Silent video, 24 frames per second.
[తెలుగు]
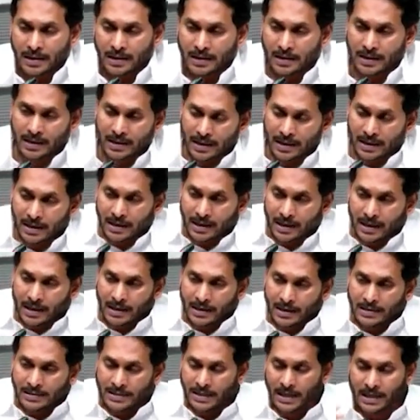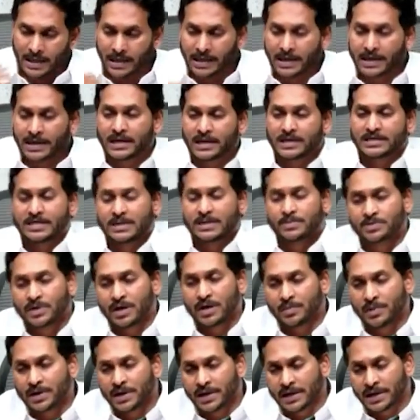ఈ జగనన్నకు
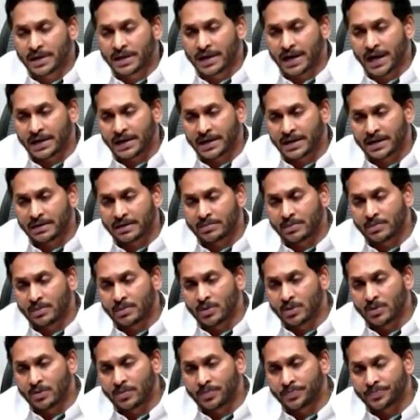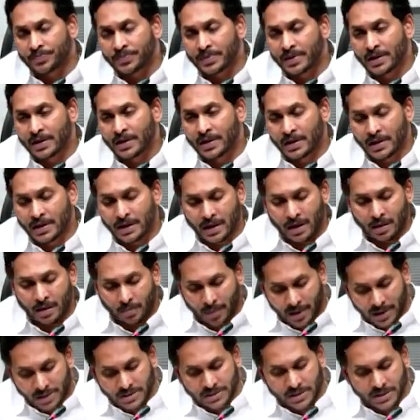చెబుదామనే ఈ కార్యక్రమంలో
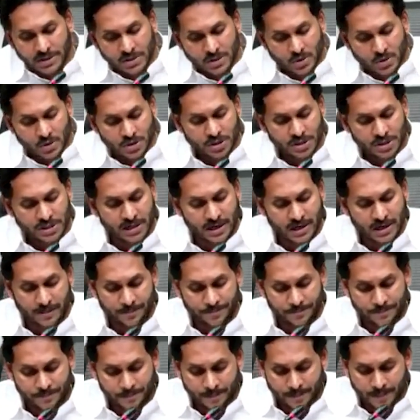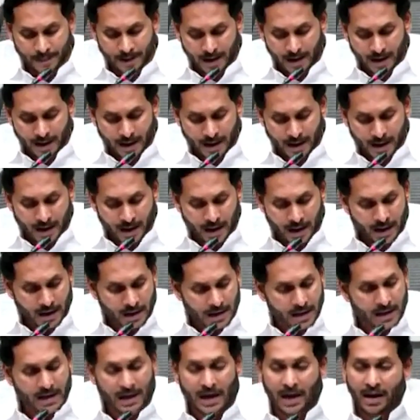మనం తీసుకొచ్చిన
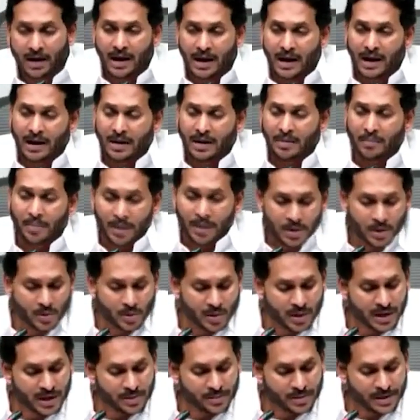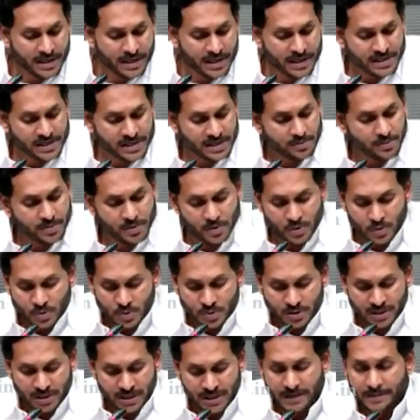ఇంకా మెరుగులేమిటి అని చెప్పి
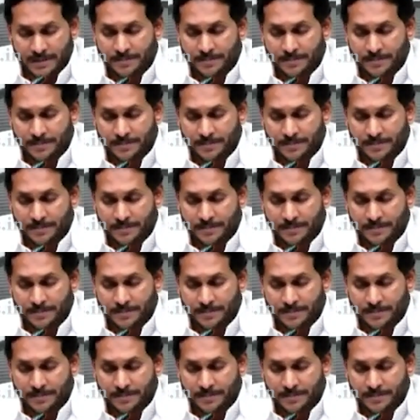చూస్తే